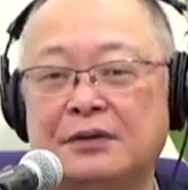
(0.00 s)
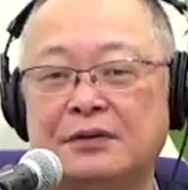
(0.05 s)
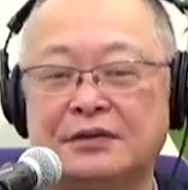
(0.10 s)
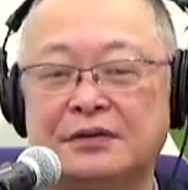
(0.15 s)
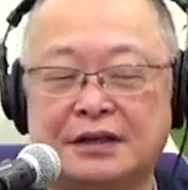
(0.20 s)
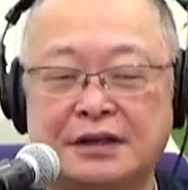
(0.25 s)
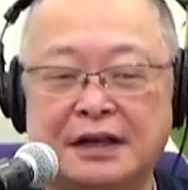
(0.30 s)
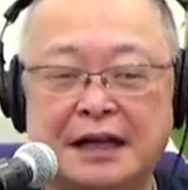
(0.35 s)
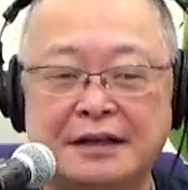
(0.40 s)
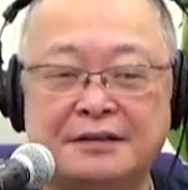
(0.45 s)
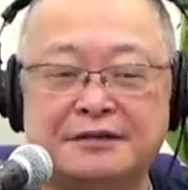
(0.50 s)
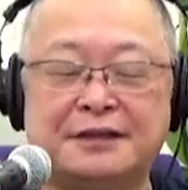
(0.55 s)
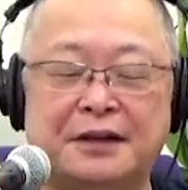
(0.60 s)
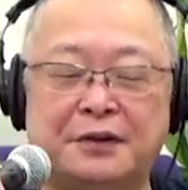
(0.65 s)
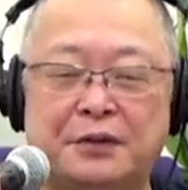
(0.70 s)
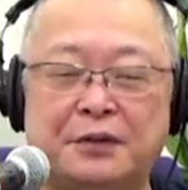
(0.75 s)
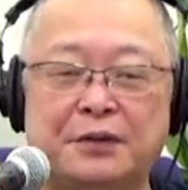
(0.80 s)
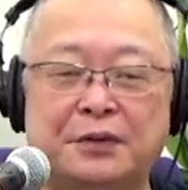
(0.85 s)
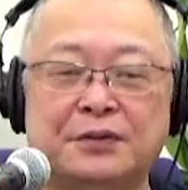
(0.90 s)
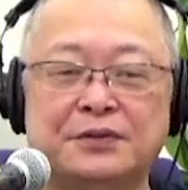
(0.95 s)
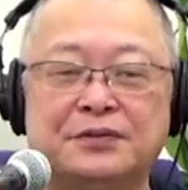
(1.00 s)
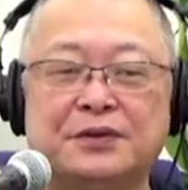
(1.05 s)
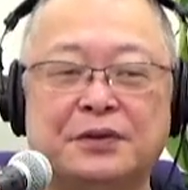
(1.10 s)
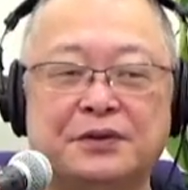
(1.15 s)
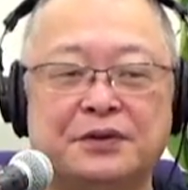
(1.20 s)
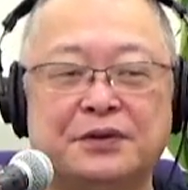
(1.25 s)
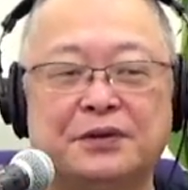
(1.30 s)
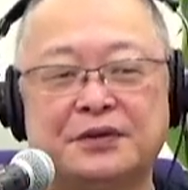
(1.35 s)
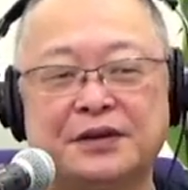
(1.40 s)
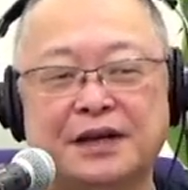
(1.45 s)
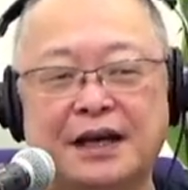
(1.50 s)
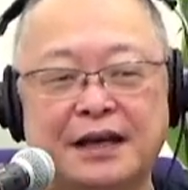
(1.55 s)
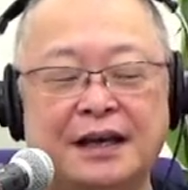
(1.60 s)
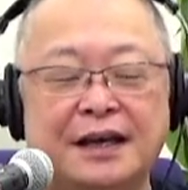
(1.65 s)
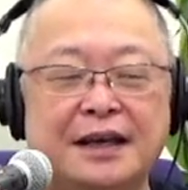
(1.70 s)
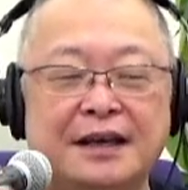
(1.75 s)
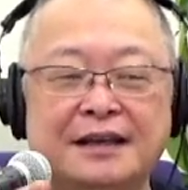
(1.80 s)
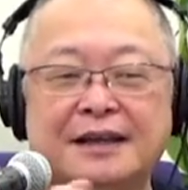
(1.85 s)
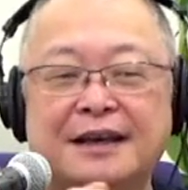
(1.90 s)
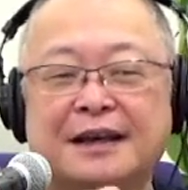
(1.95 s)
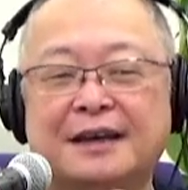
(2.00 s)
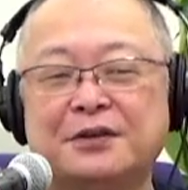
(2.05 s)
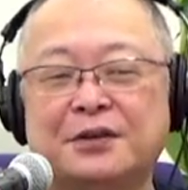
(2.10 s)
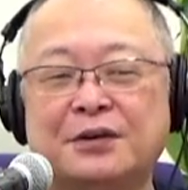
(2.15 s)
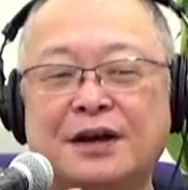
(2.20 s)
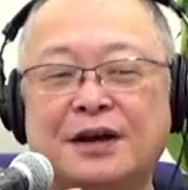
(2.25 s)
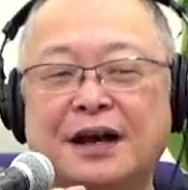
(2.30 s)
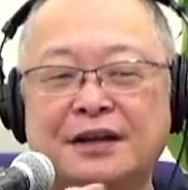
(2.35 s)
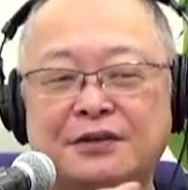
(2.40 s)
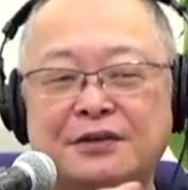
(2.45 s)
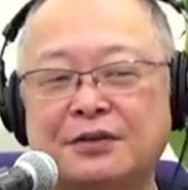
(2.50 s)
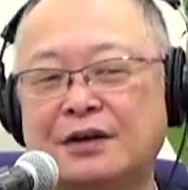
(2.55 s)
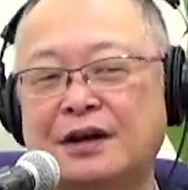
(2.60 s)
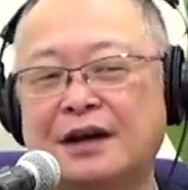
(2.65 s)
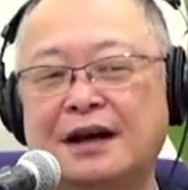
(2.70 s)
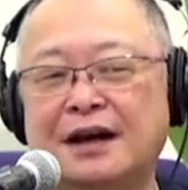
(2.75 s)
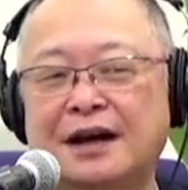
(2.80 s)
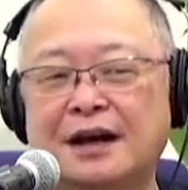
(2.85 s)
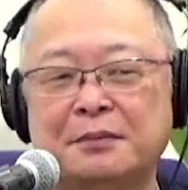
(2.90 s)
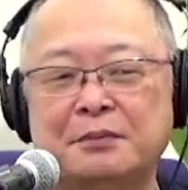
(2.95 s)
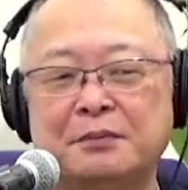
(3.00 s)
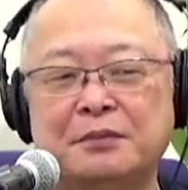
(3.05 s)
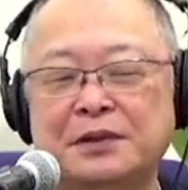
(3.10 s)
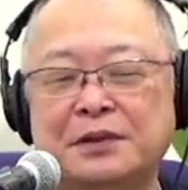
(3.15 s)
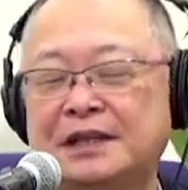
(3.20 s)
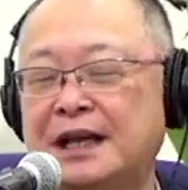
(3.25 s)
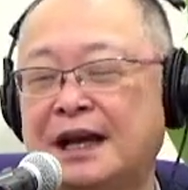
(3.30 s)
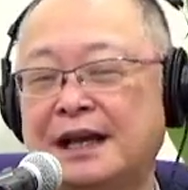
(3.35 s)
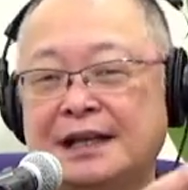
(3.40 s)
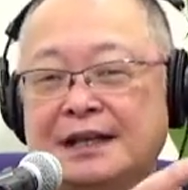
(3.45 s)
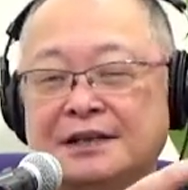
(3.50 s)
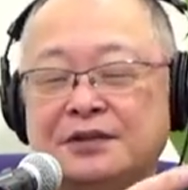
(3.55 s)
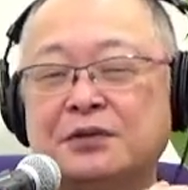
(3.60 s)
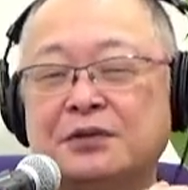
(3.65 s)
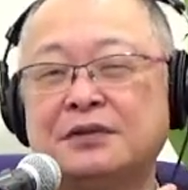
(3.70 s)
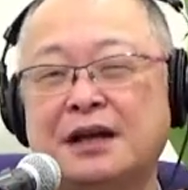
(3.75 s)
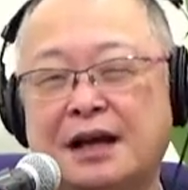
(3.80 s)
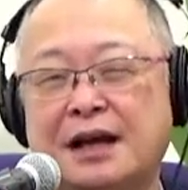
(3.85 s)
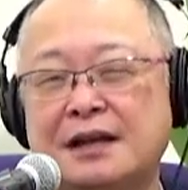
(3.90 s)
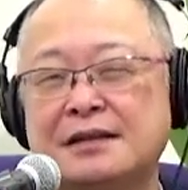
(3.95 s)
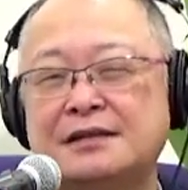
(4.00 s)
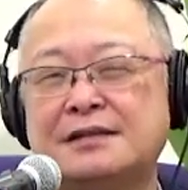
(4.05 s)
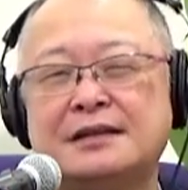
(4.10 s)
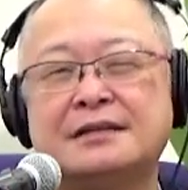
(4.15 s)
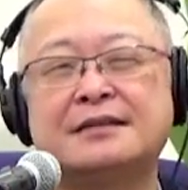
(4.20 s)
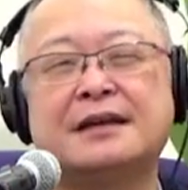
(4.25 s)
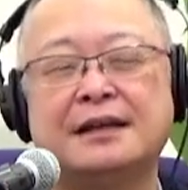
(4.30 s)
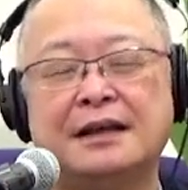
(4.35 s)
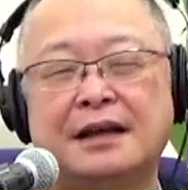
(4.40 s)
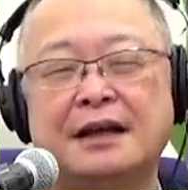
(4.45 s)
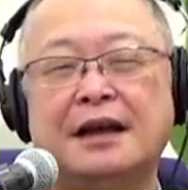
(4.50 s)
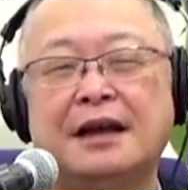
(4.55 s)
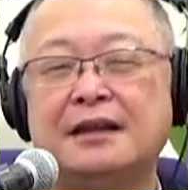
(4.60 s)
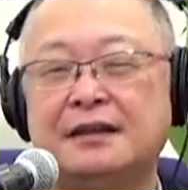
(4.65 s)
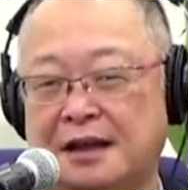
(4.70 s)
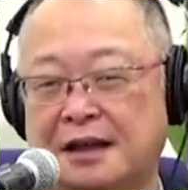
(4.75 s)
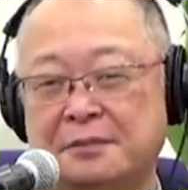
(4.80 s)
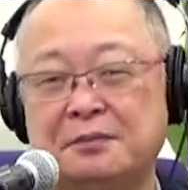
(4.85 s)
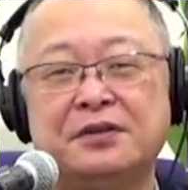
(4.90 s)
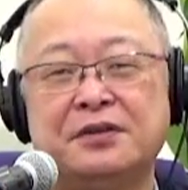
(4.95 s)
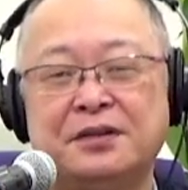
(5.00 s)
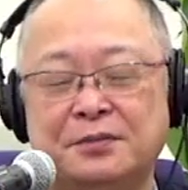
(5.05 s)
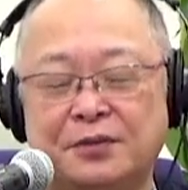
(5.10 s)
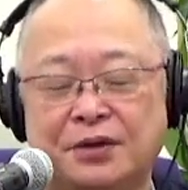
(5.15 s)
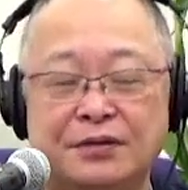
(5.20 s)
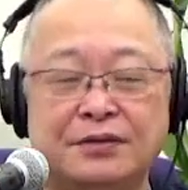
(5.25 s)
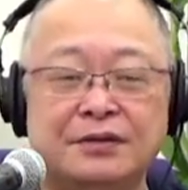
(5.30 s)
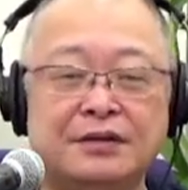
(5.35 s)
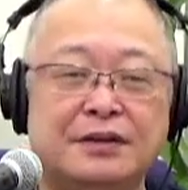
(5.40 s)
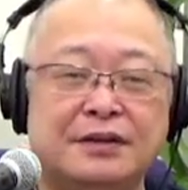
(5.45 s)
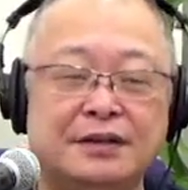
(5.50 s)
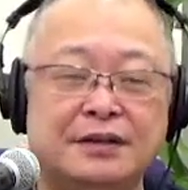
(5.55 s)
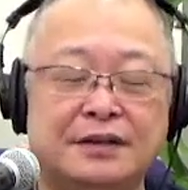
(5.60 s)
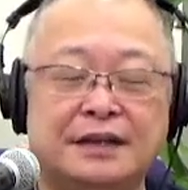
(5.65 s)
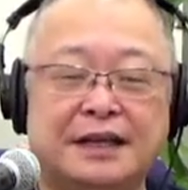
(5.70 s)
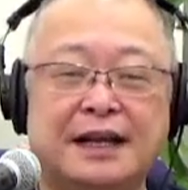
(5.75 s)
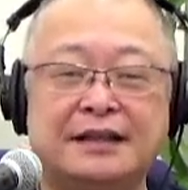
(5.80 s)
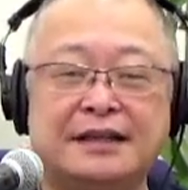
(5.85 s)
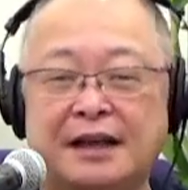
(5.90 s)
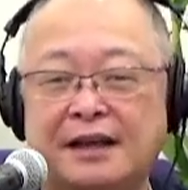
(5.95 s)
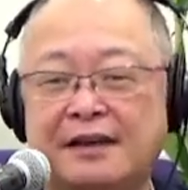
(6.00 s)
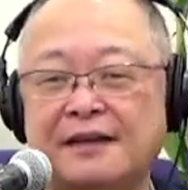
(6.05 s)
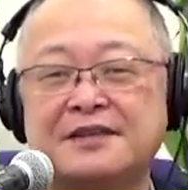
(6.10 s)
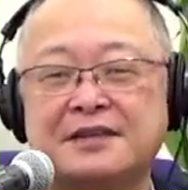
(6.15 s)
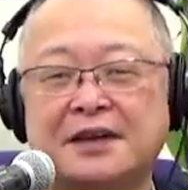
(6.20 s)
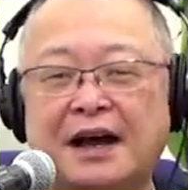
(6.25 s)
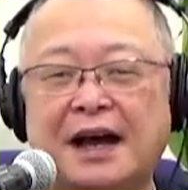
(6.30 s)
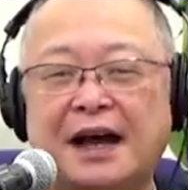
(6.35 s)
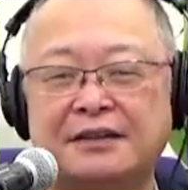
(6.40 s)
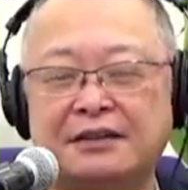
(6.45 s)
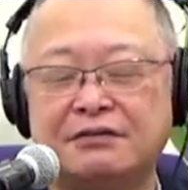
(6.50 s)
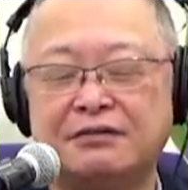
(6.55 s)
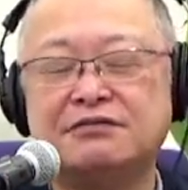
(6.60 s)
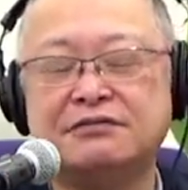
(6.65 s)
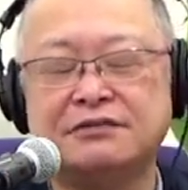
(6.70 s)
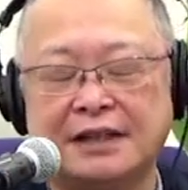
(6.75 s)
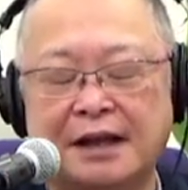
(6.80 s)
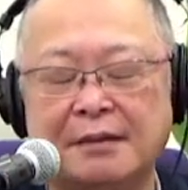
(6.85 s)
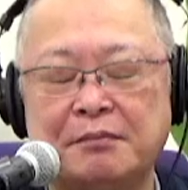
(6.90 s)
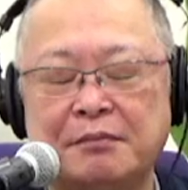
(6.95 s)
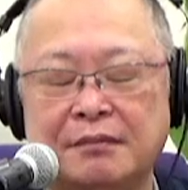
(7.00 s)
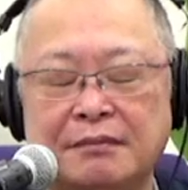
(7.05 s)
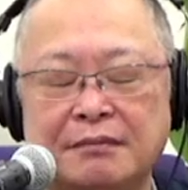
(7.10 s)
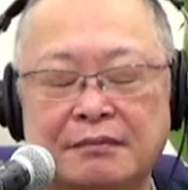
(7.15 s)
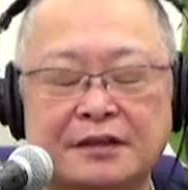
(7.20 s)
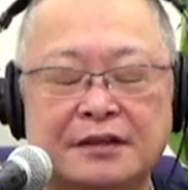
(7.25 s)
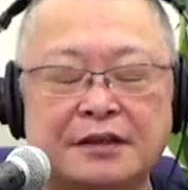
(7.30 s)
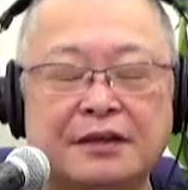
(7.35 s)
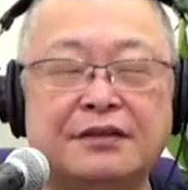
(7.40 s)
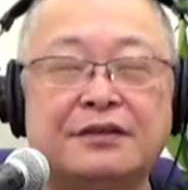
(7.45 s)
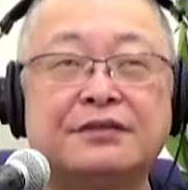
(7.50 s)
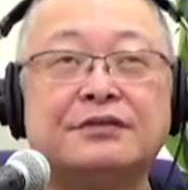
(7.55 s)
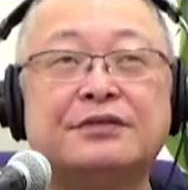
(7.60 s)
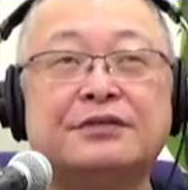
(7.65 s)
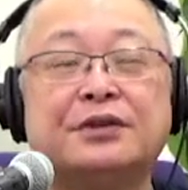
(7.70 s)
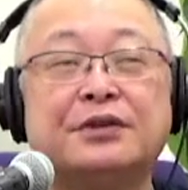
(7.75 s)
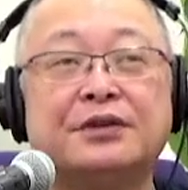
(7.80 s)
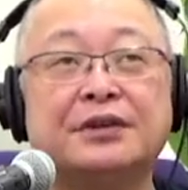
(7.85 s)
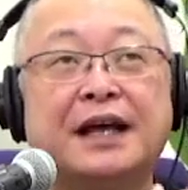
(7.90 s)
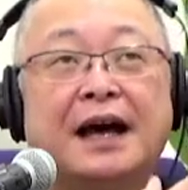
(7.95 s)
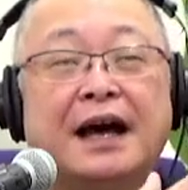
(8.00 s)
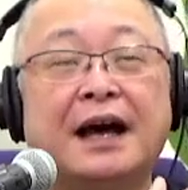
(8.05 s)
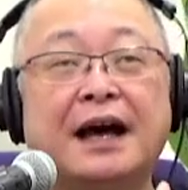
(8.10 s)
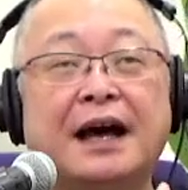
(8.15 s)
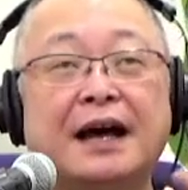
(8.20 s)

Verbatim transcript: かつての放送業界芸能界とかみたいな、そんな感じですかね。なんぼでもやりたいやつは入ってくんねんっていうような、